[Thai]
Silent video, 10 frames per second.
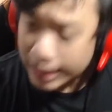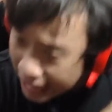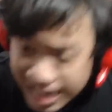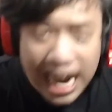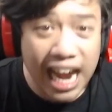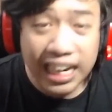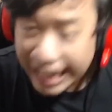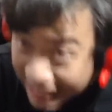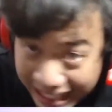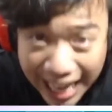แค่เนี้ยคิ
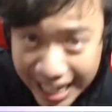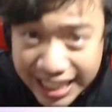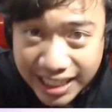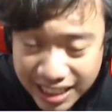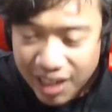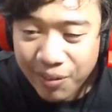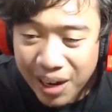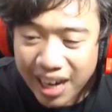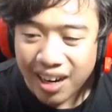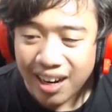ดแค่นี้จริงๆเว้ย
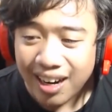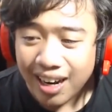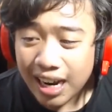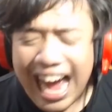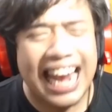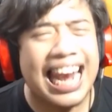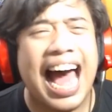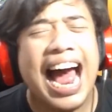อะไร